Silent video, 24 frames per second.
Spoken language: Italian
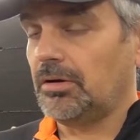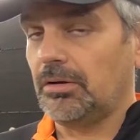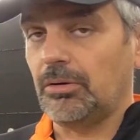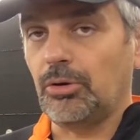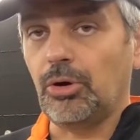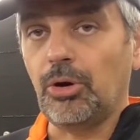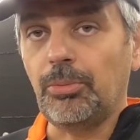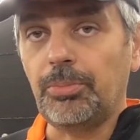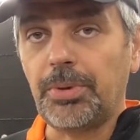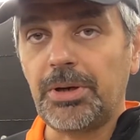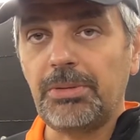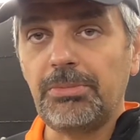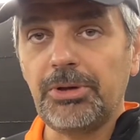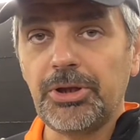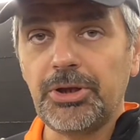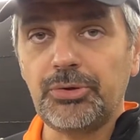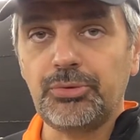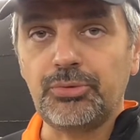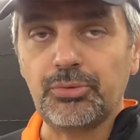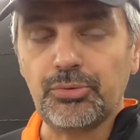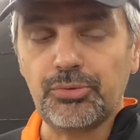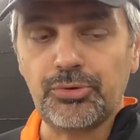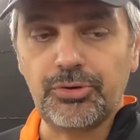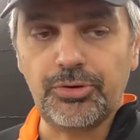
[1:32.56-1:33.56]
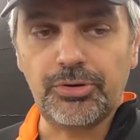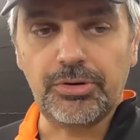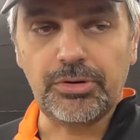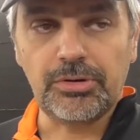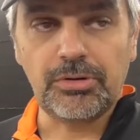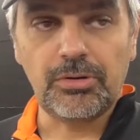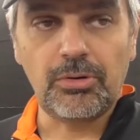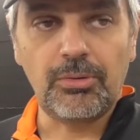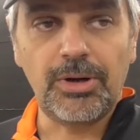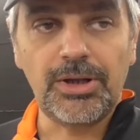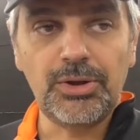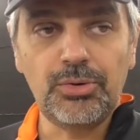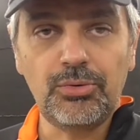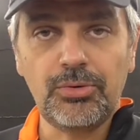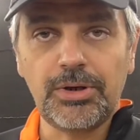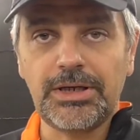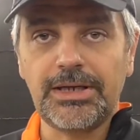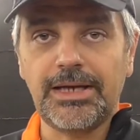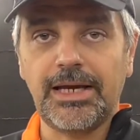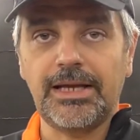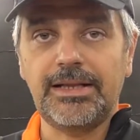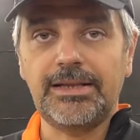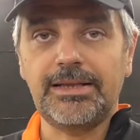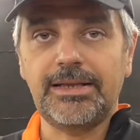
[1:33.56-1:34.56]
Oh, prima di tutto, quando un
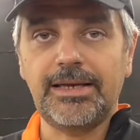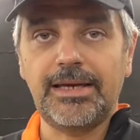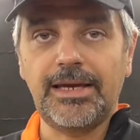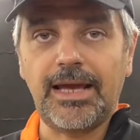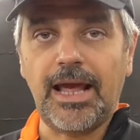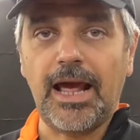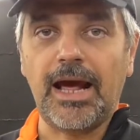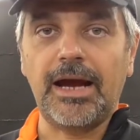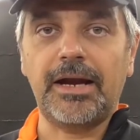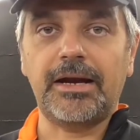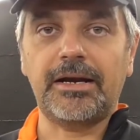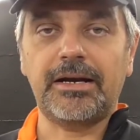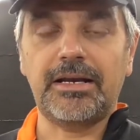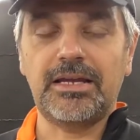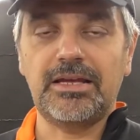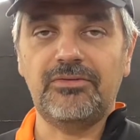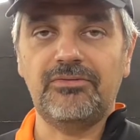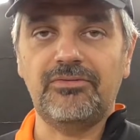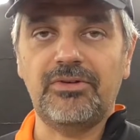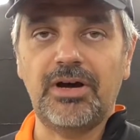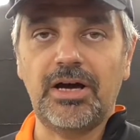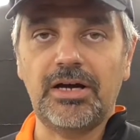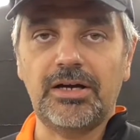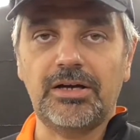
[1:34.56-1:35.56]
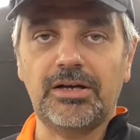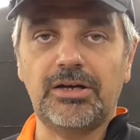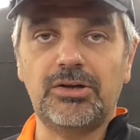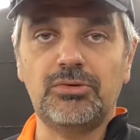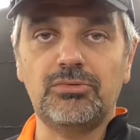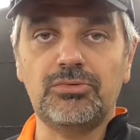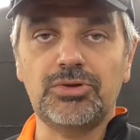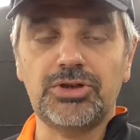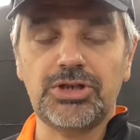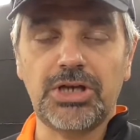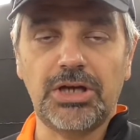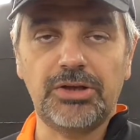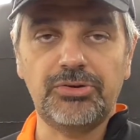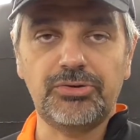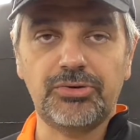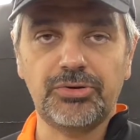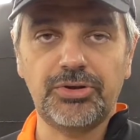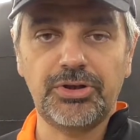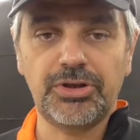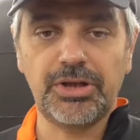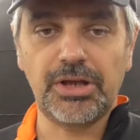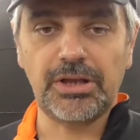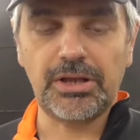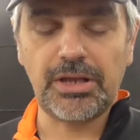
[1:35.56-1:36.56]
cliente arriva in un centro
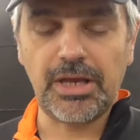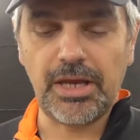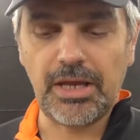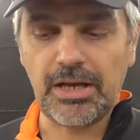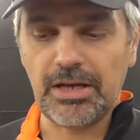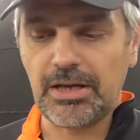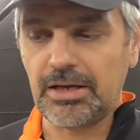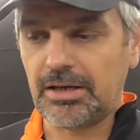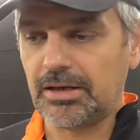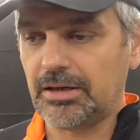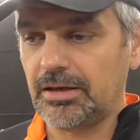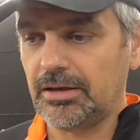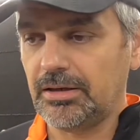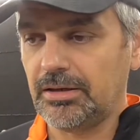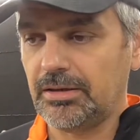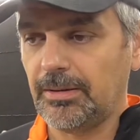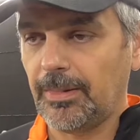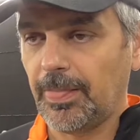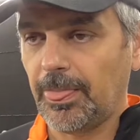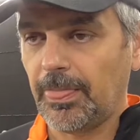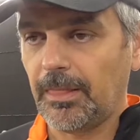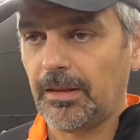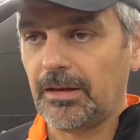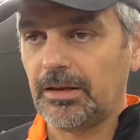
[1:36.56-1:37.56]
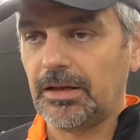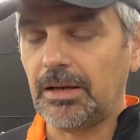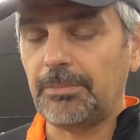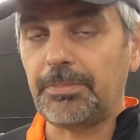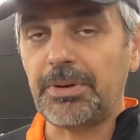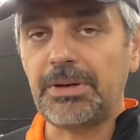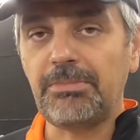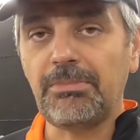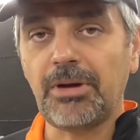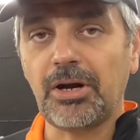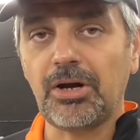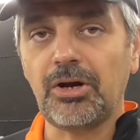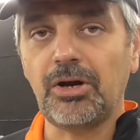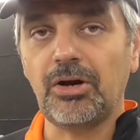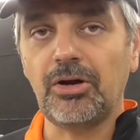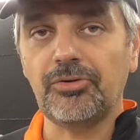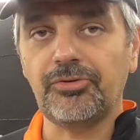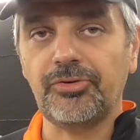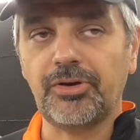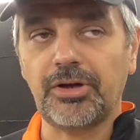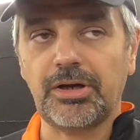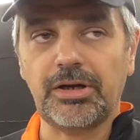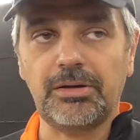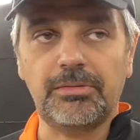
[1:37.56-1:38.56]
di detailing, la prima
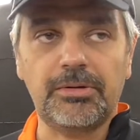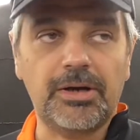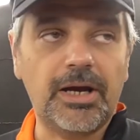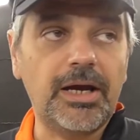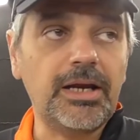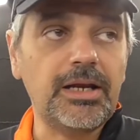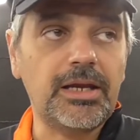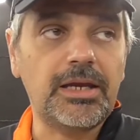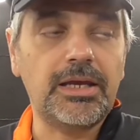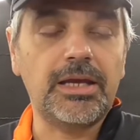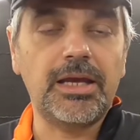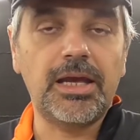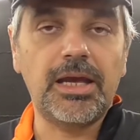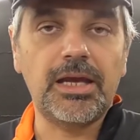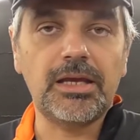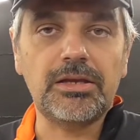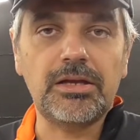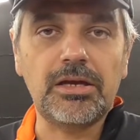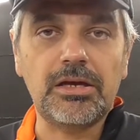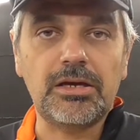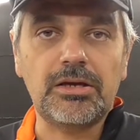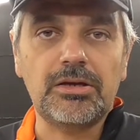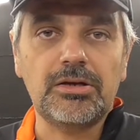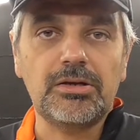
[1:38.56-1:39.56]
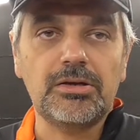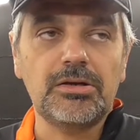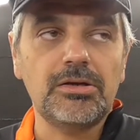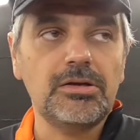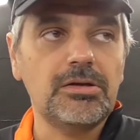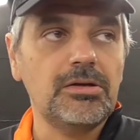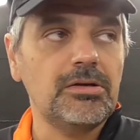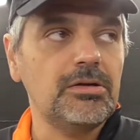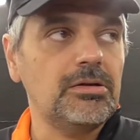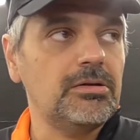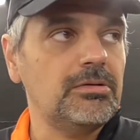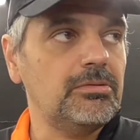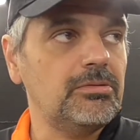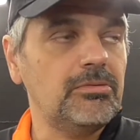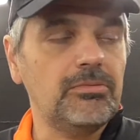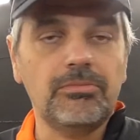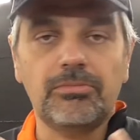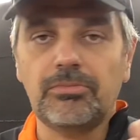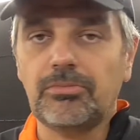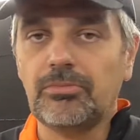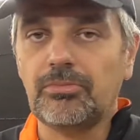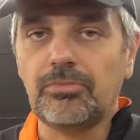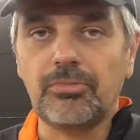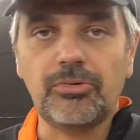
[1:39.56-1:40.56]
cosa che magari chiede
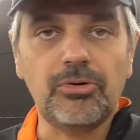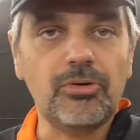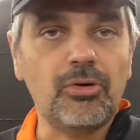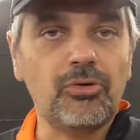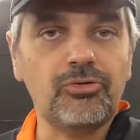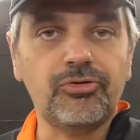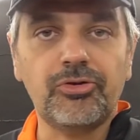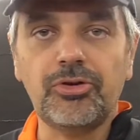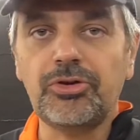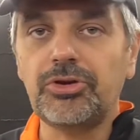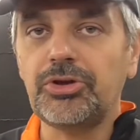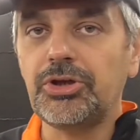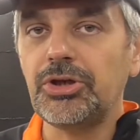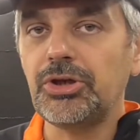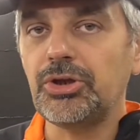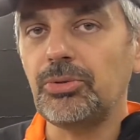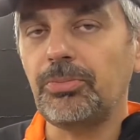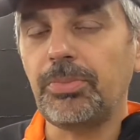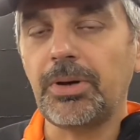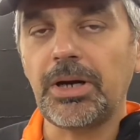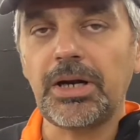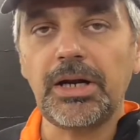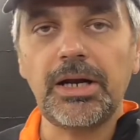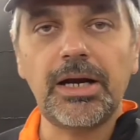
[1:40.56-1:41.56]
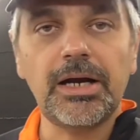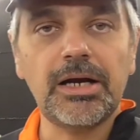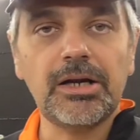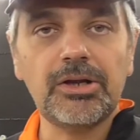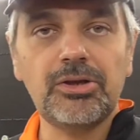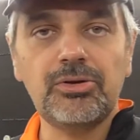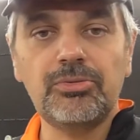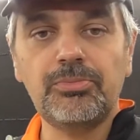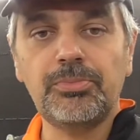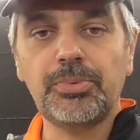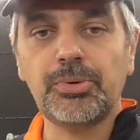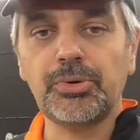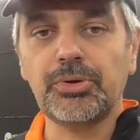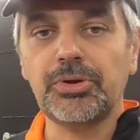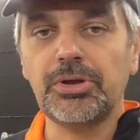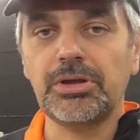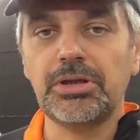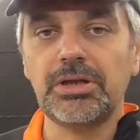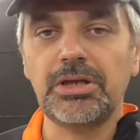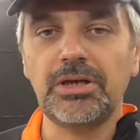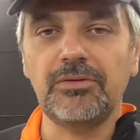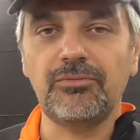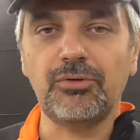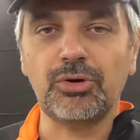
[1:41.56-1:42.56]
e ho sentito parlare di un
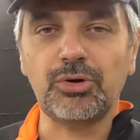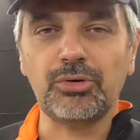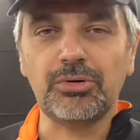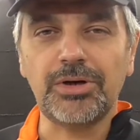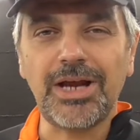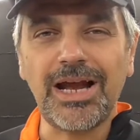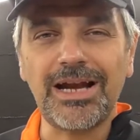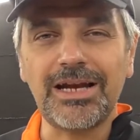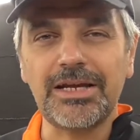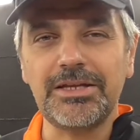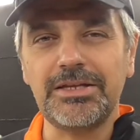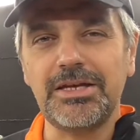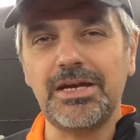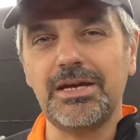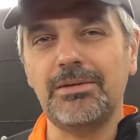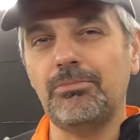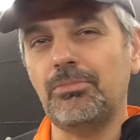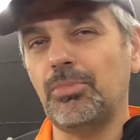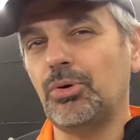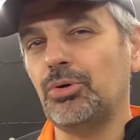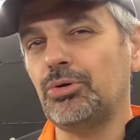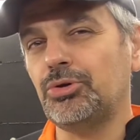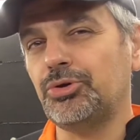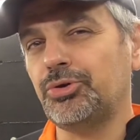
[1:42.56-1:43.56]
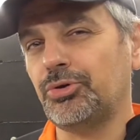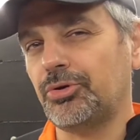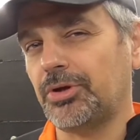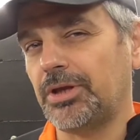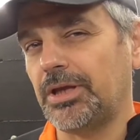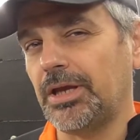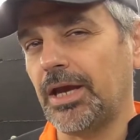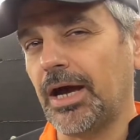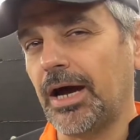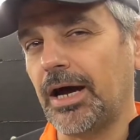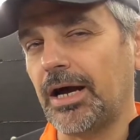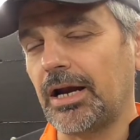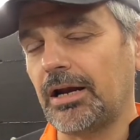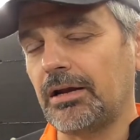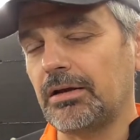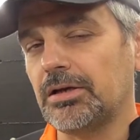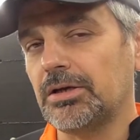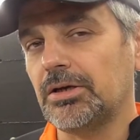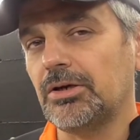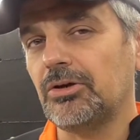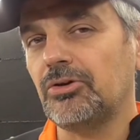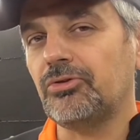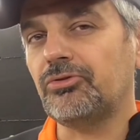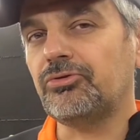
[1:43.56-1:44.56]
protettivo, non ha le idee molto chiare
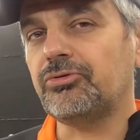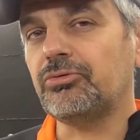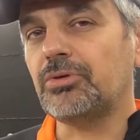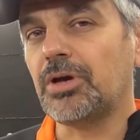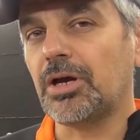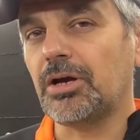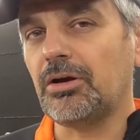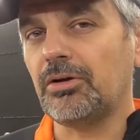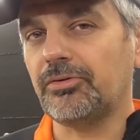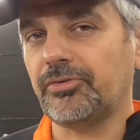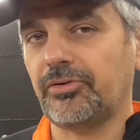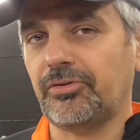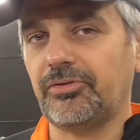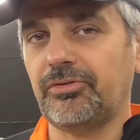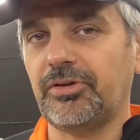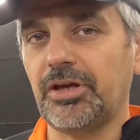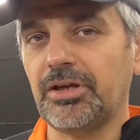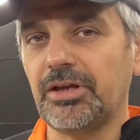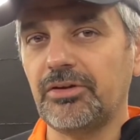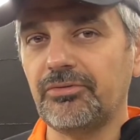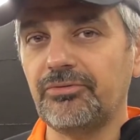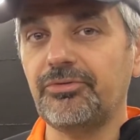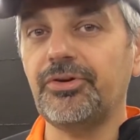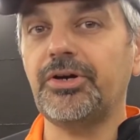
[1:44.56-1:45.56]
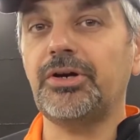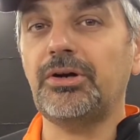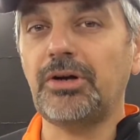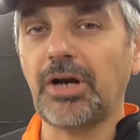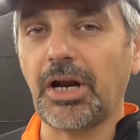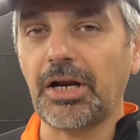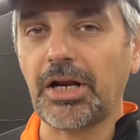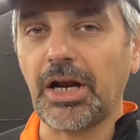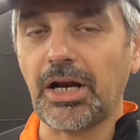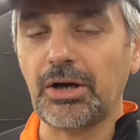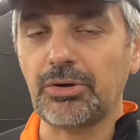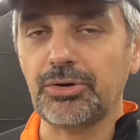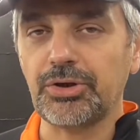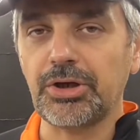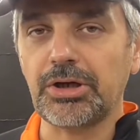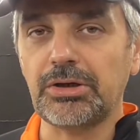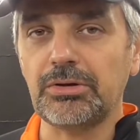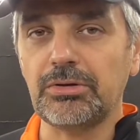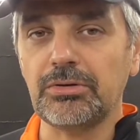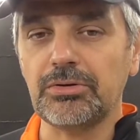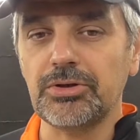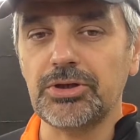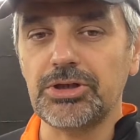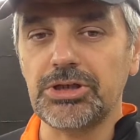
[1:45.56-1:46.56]
su che cosa sia davvero la
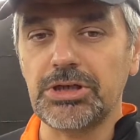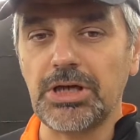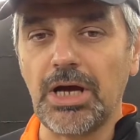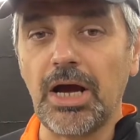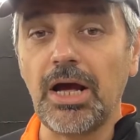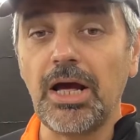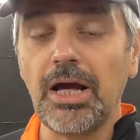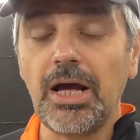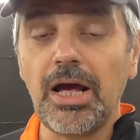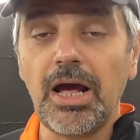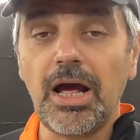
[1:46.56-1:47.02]
nanotecnologia.